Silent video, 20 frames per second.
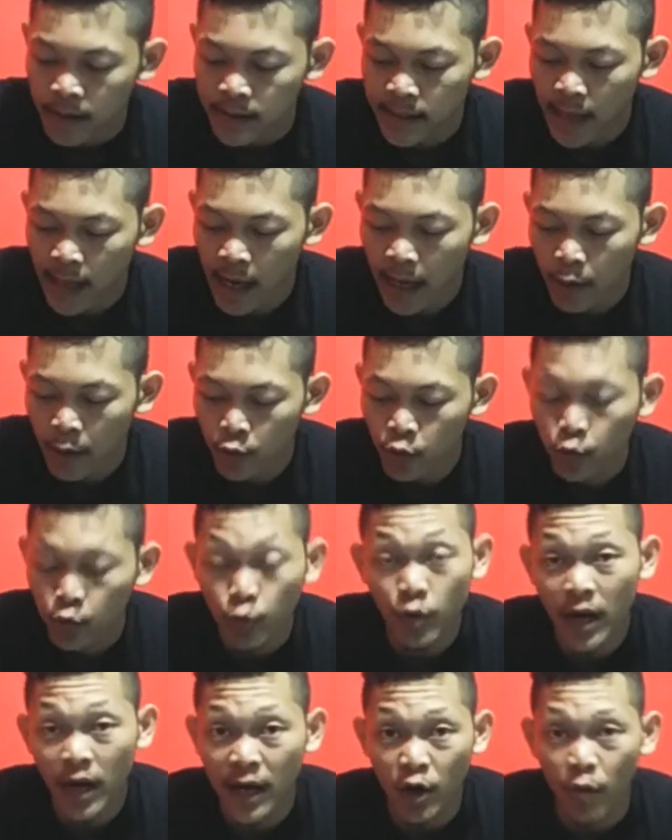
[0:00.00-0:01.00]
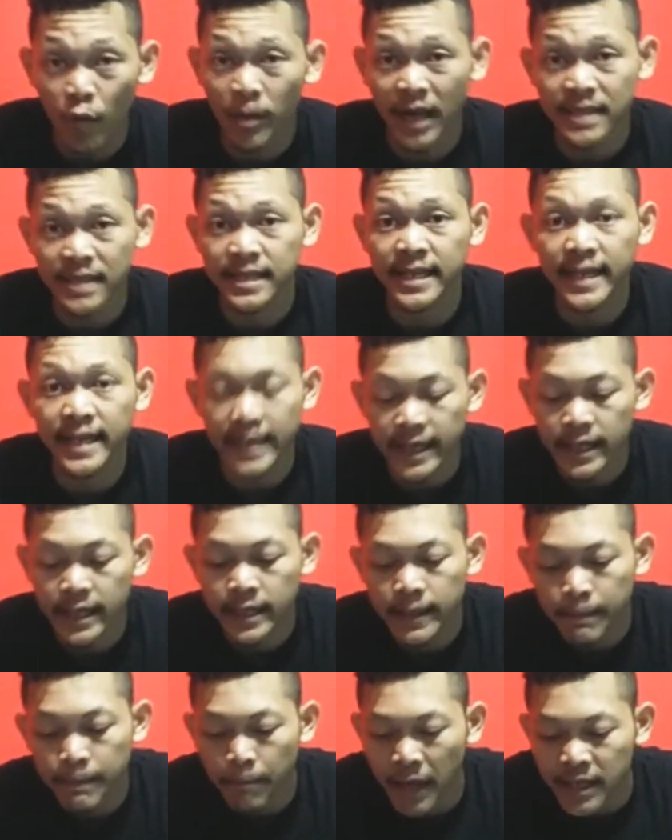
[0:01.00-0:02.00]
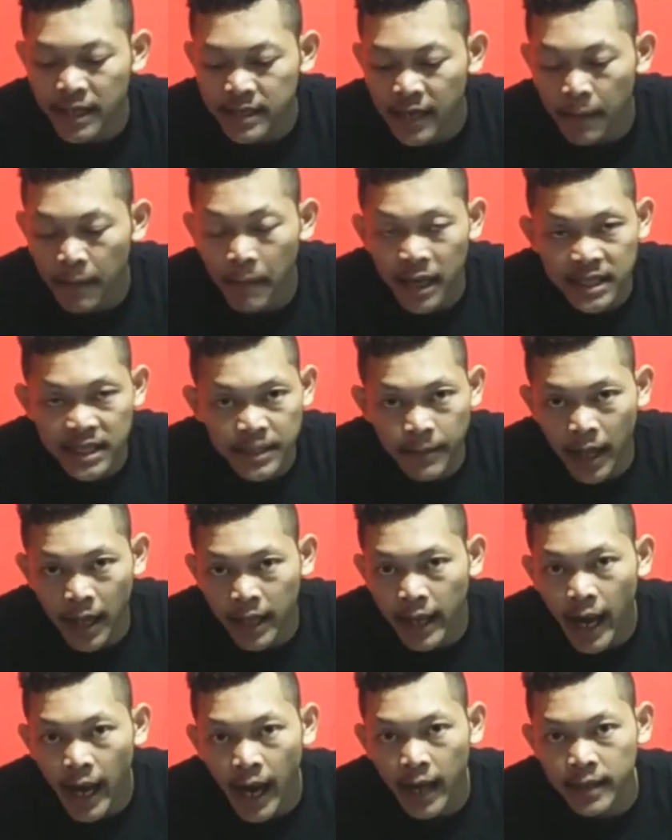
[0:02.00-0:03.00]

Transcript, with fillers: Sedangkan untuk ular cobra sendiri, panjang maksimalnya